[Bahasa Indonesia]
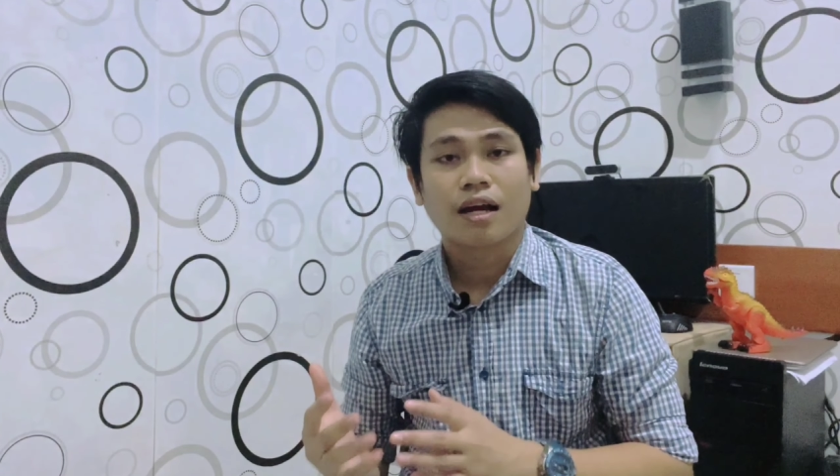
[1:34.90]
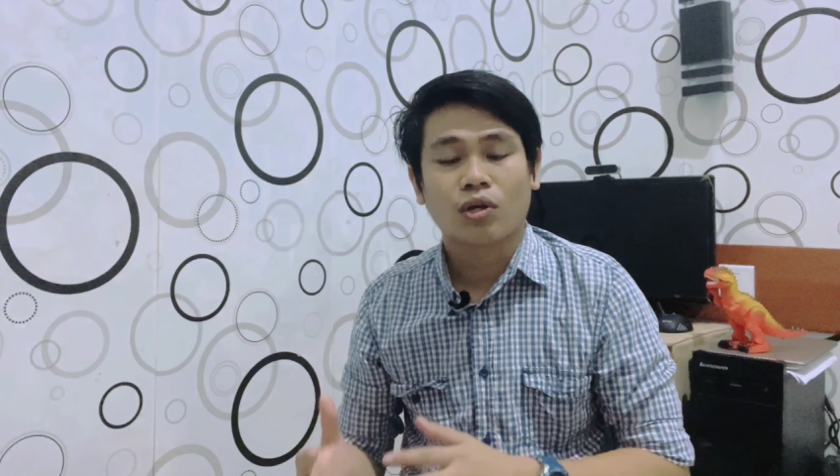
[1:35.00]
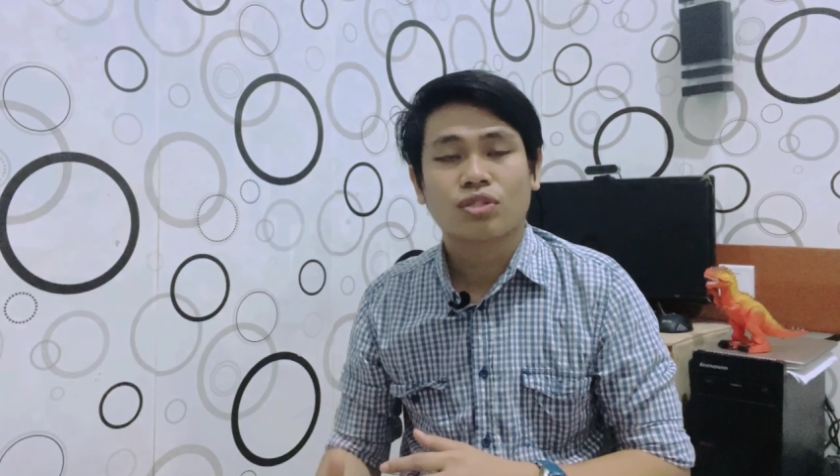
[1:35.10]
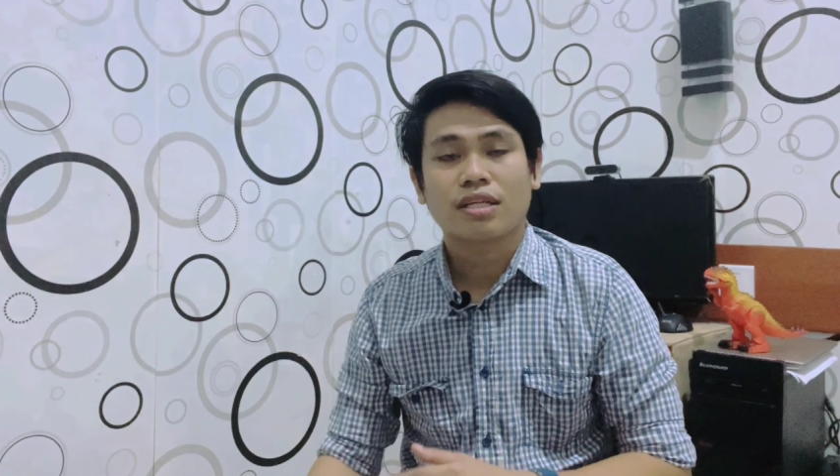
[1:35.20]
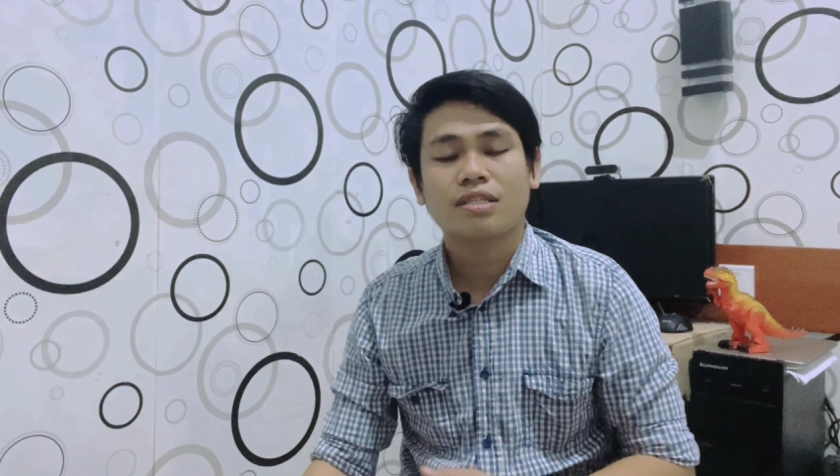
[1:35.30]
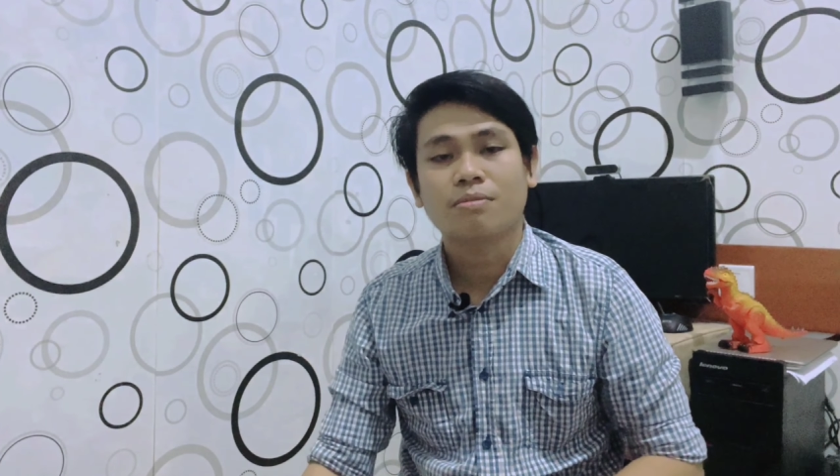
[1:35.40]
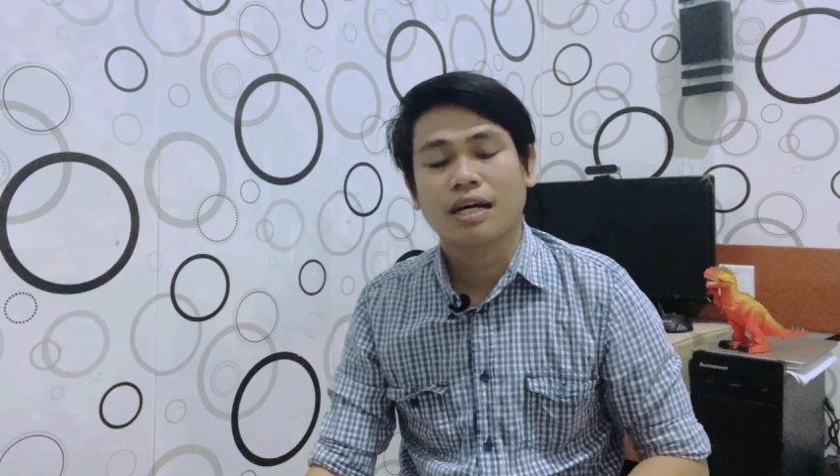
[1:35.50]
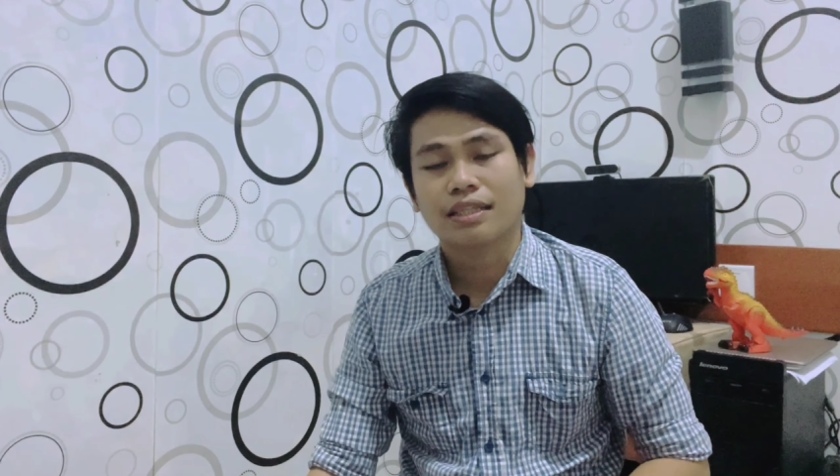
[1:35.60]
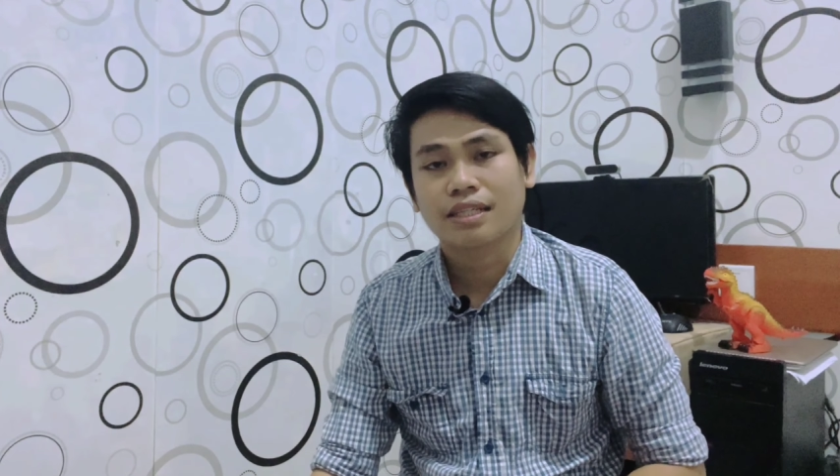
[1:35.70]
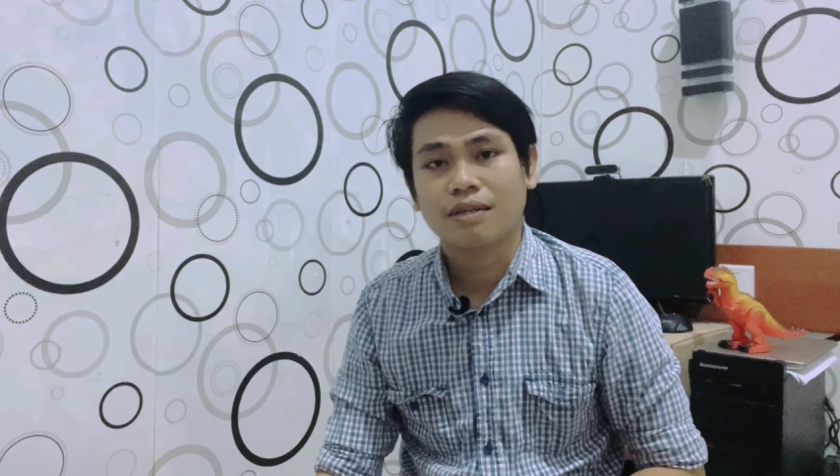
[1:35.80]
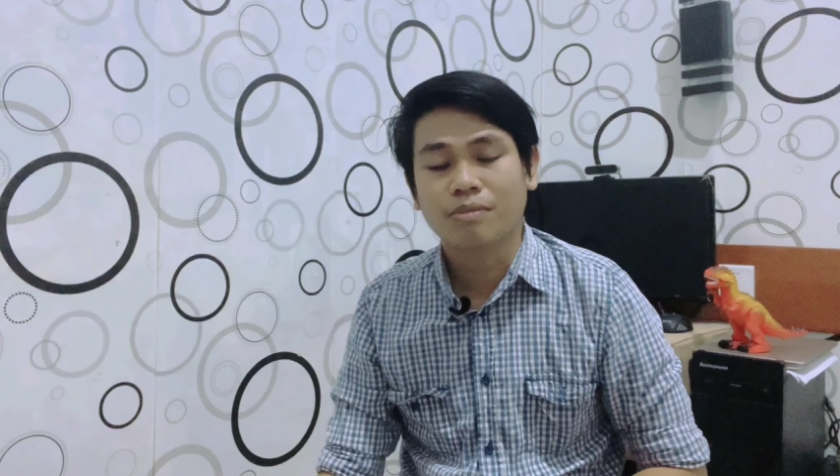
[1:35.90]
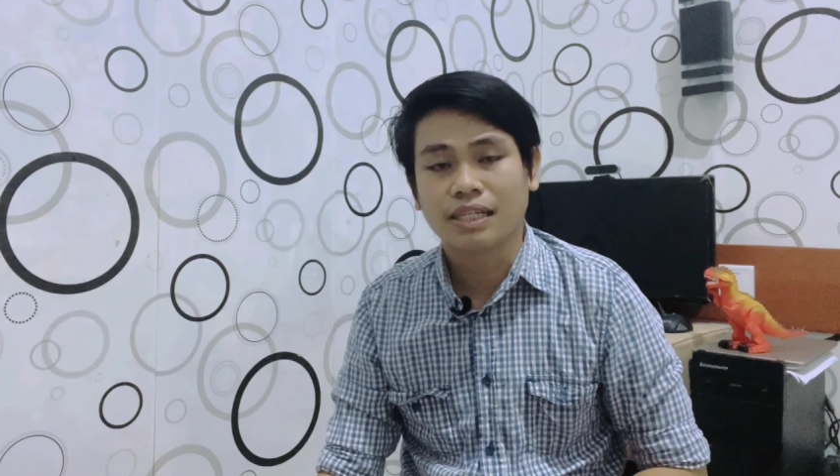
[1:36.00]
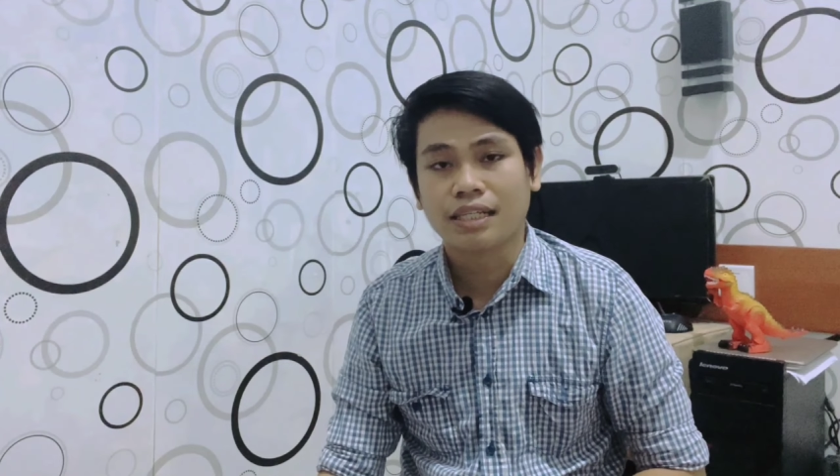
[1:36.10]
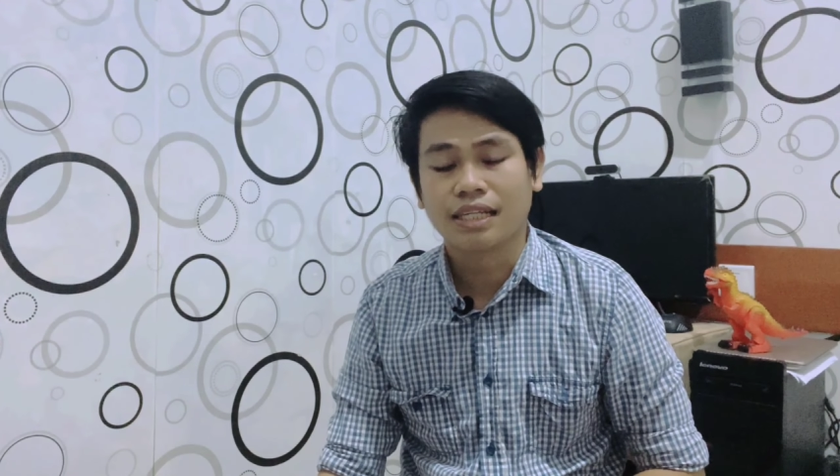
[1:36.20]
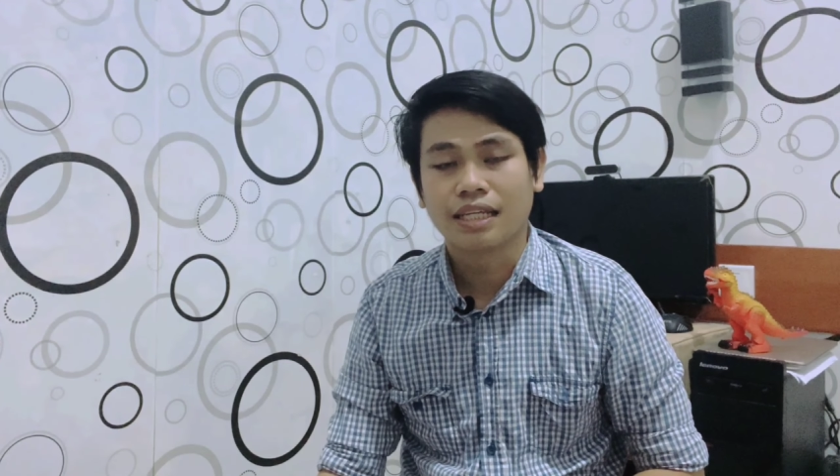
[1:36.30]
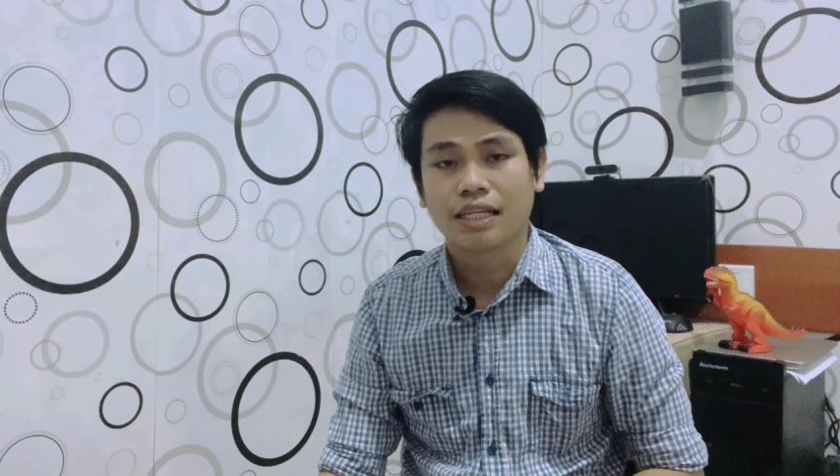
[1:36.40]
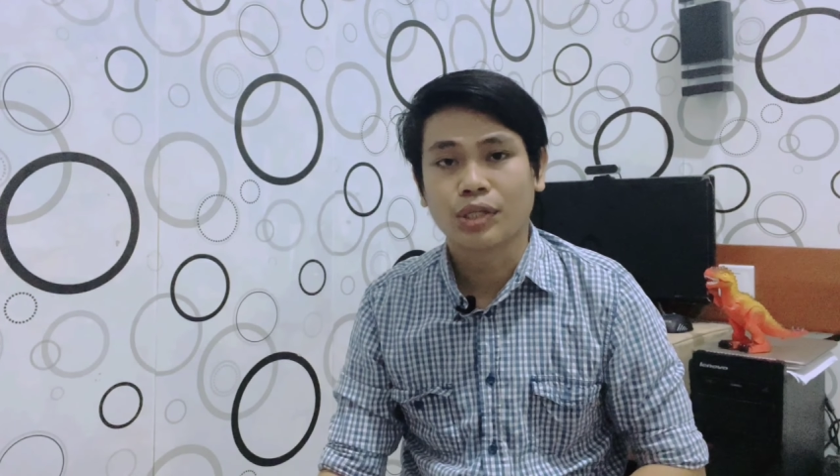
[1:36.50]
Kalau saya sih mengartikan begini,